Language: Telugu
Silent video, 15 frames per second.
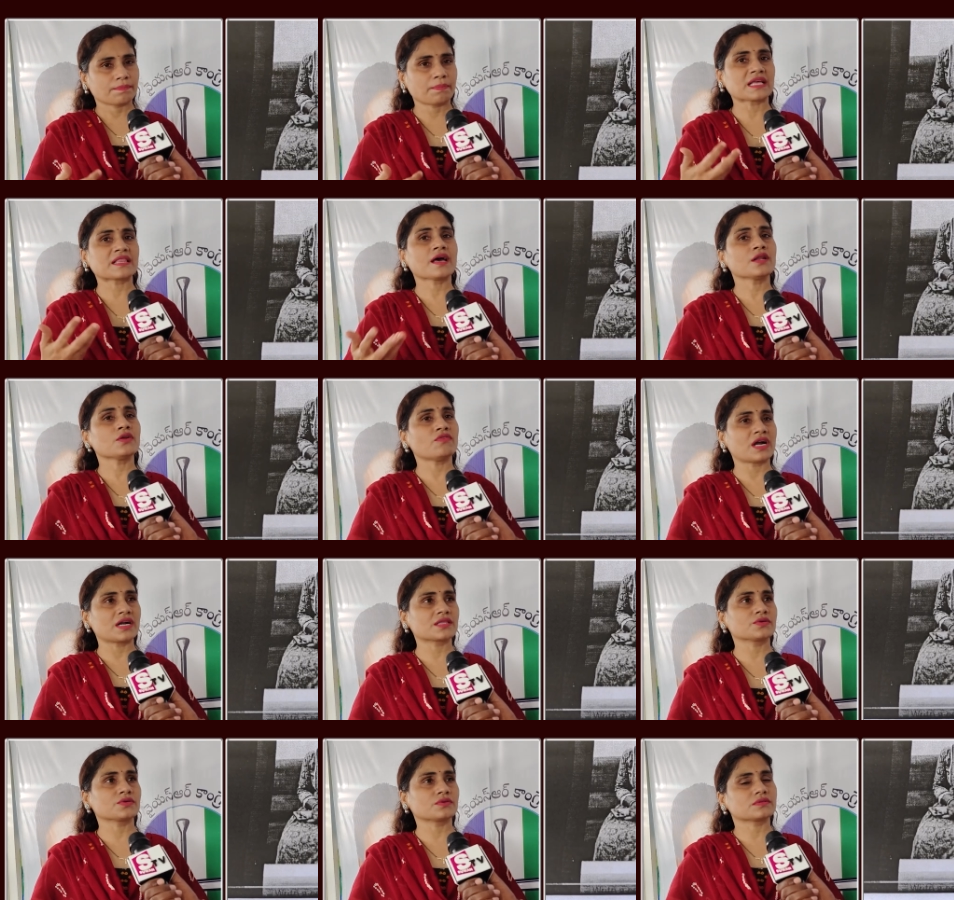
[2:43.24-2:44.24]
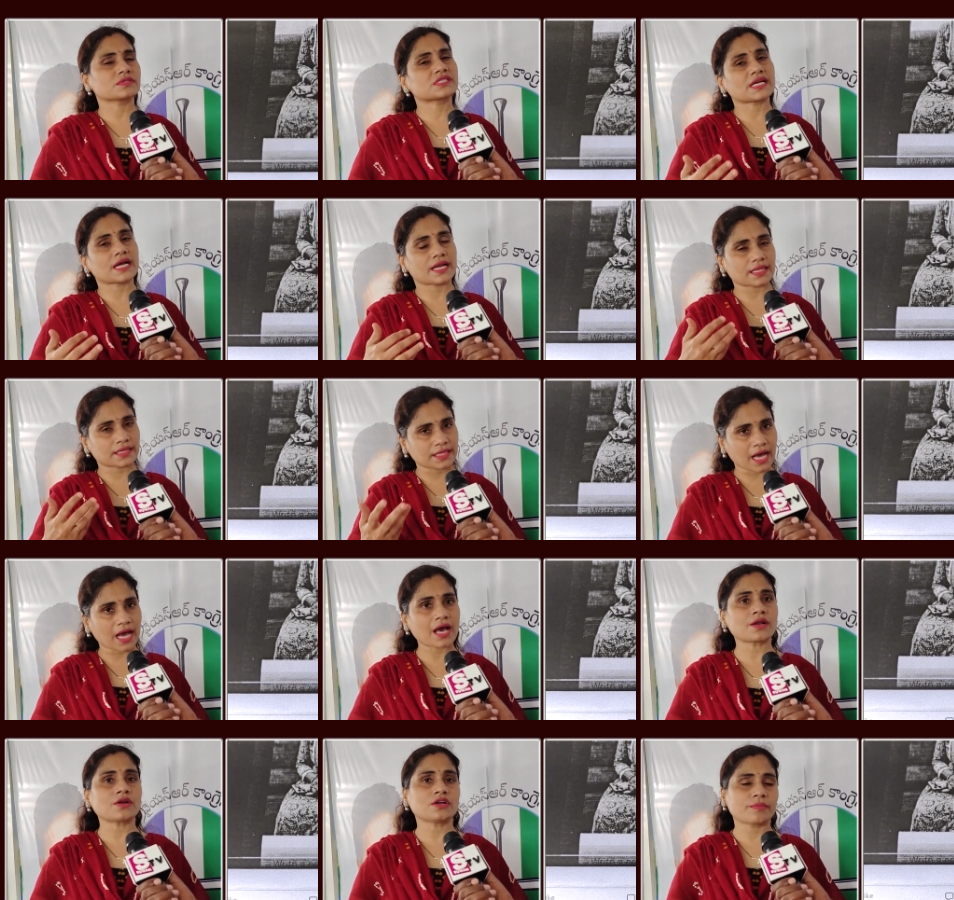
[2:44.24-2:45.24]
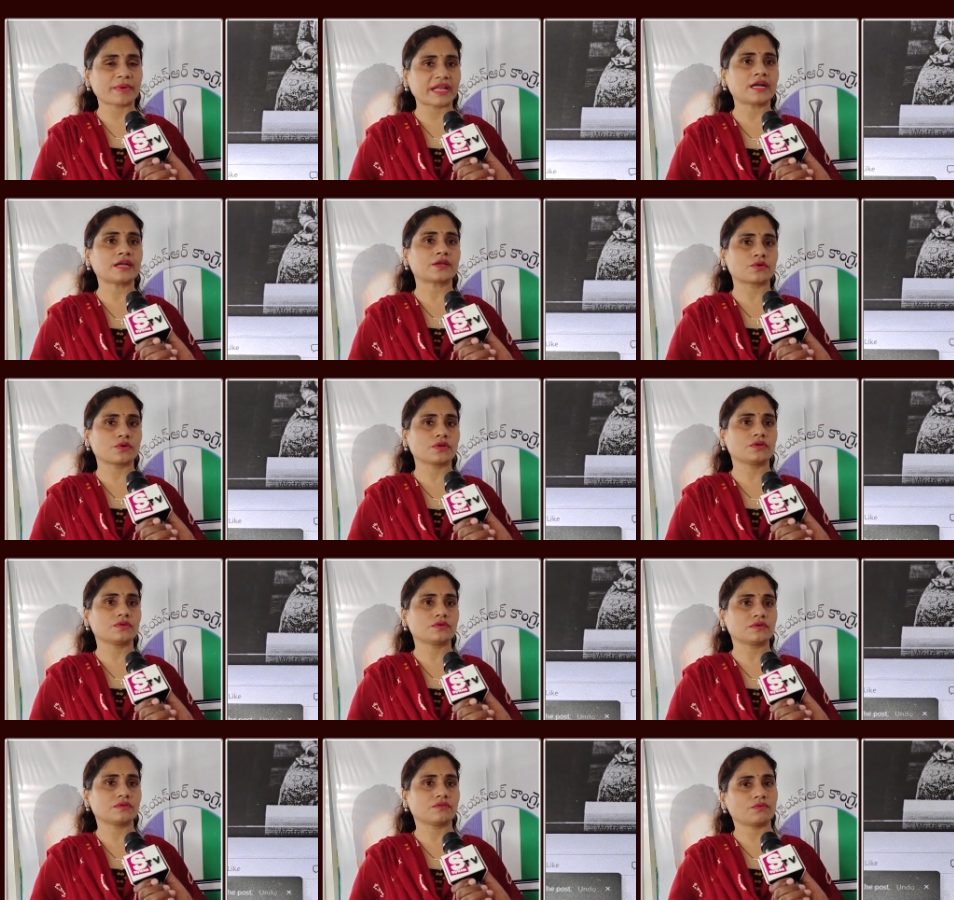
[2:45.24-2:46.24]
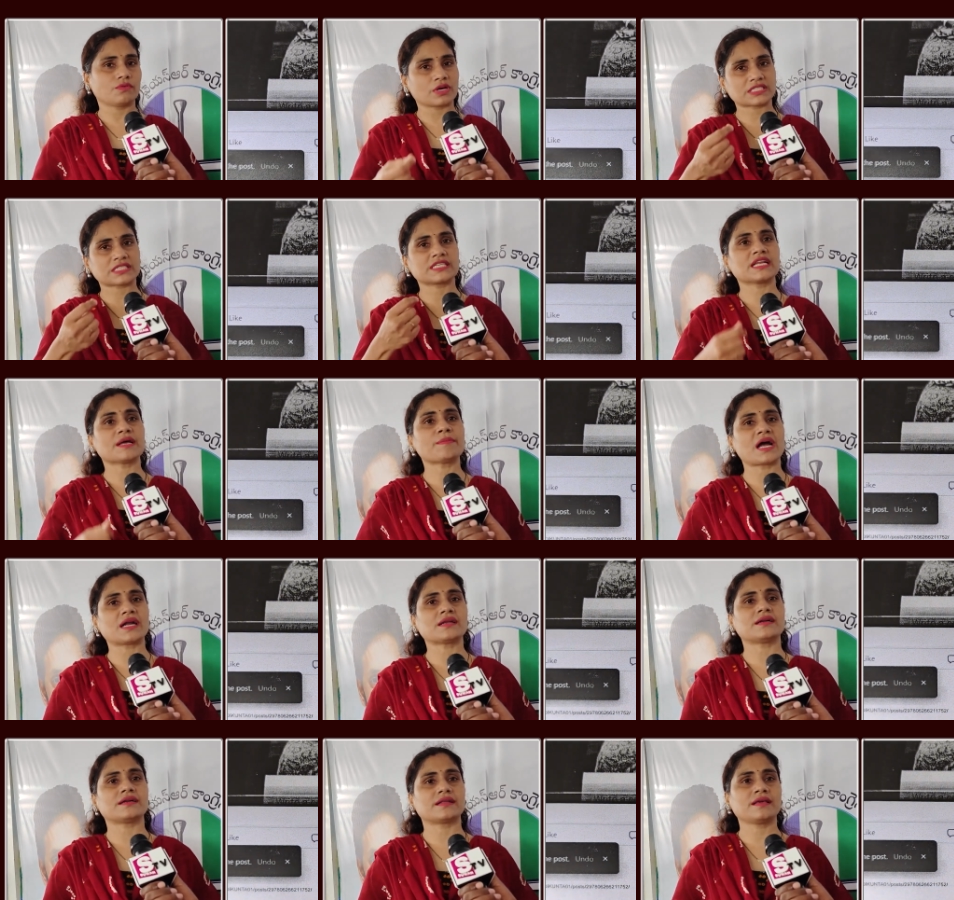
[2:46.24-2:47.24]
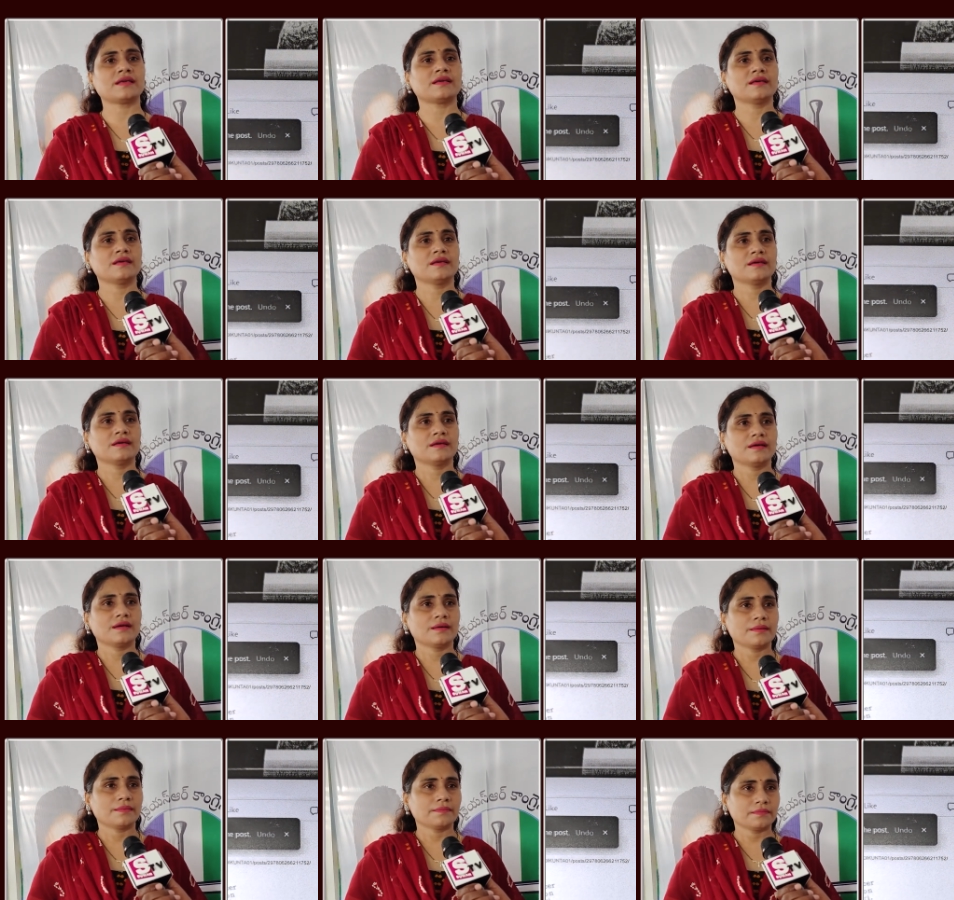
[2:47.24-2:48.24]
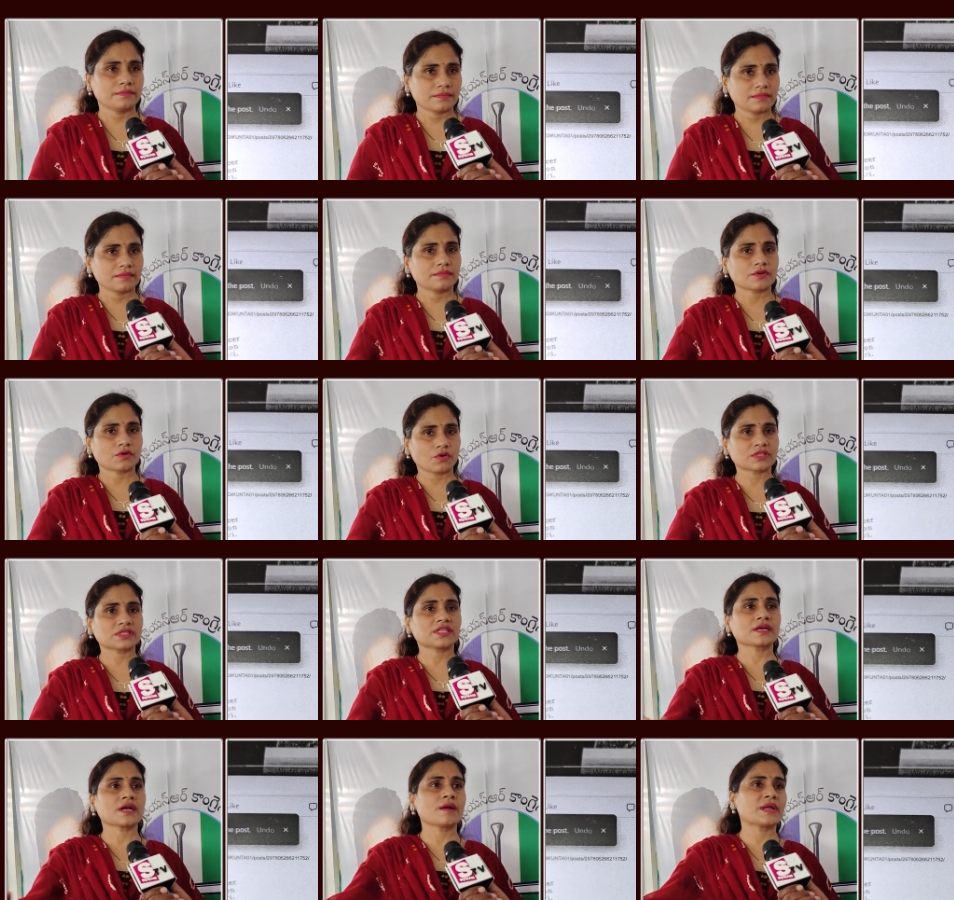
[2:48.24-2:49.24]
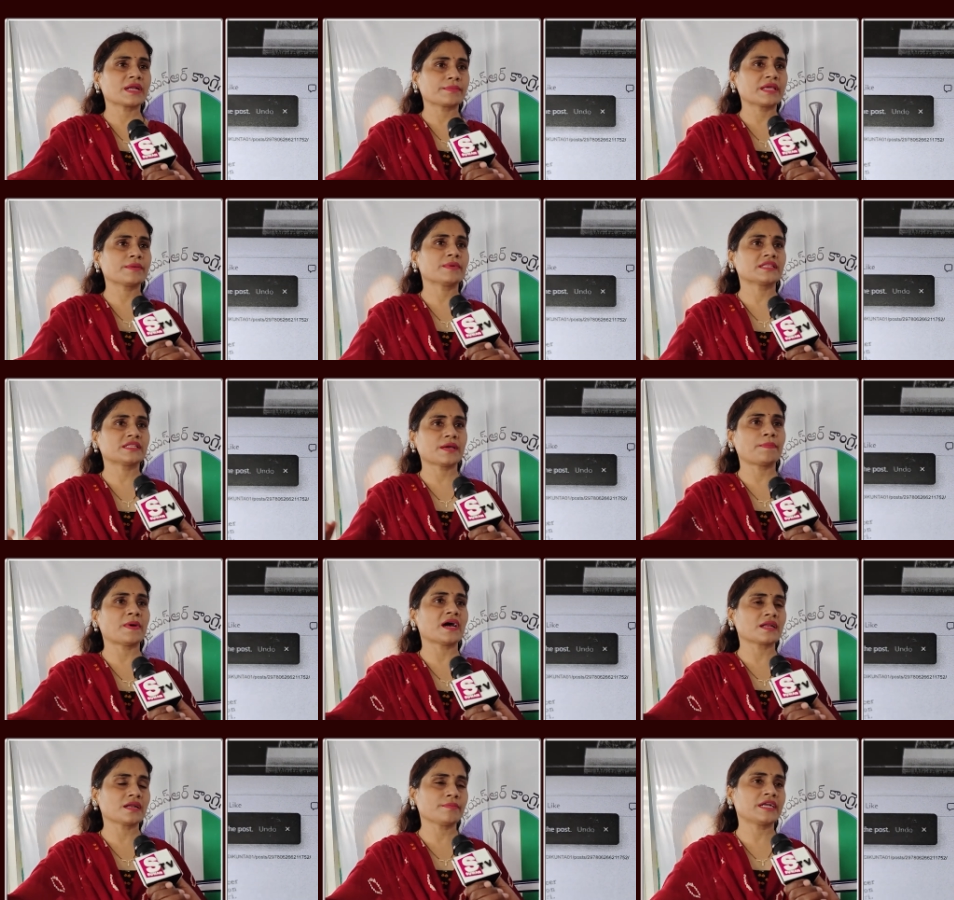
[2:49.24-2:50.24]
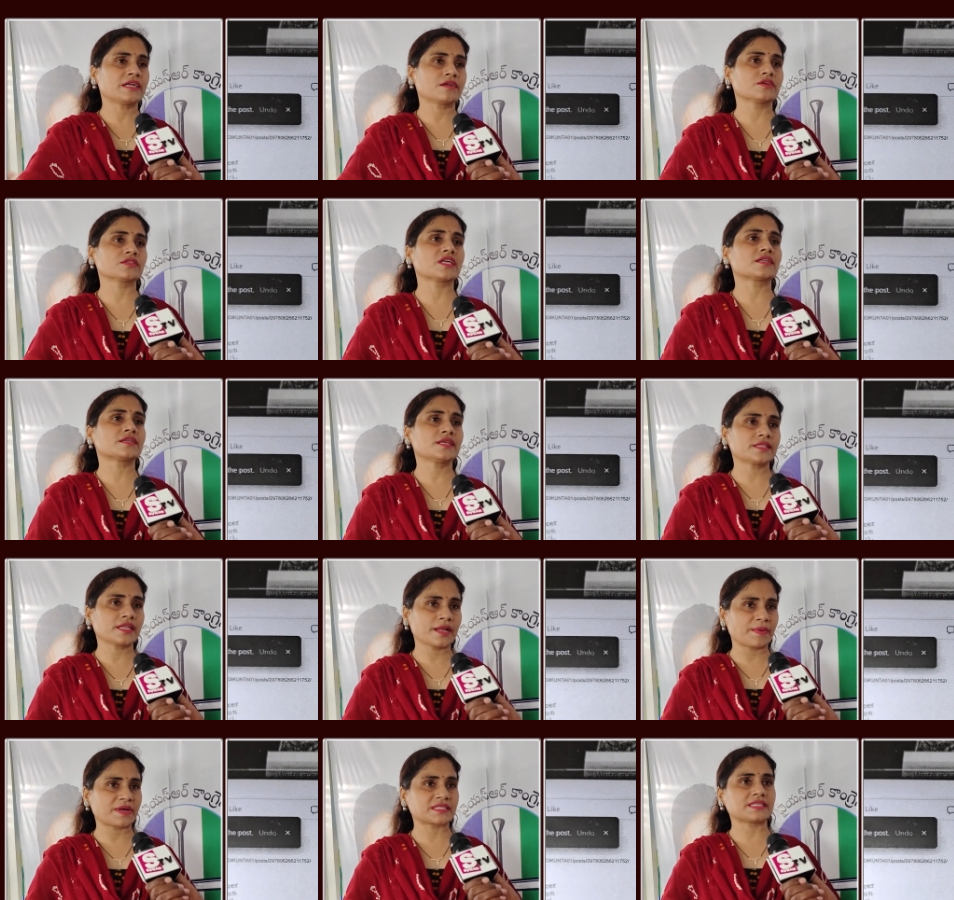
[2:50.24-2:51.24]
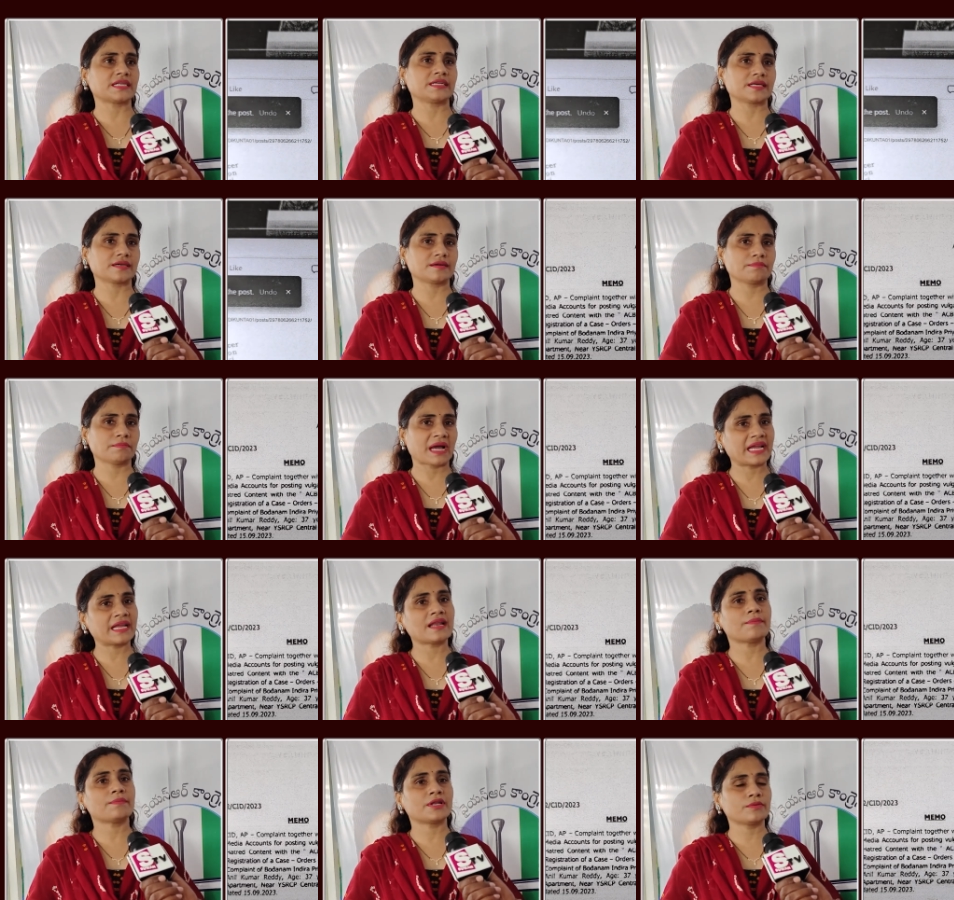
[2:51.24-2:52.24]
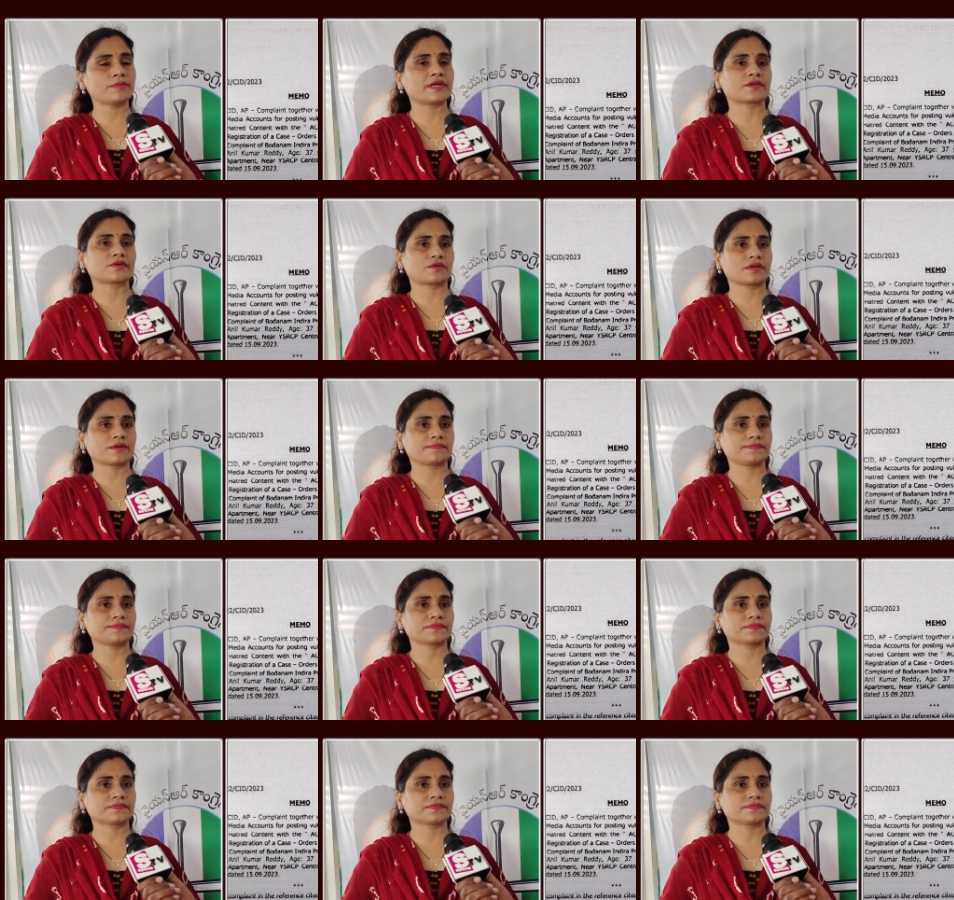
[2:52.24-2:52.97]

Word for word: పదాలు వాడుతూ చాలా దారుణమైన ట్రోళ్ళు ఒక చిన్న మాట అండి కొత్తగా మనం ఈ మధ్య పార్లమెంట్లో థర్టీ త్రీ పర్సెంట్ మహిళా బిల్లు పెట్టుకున్నాం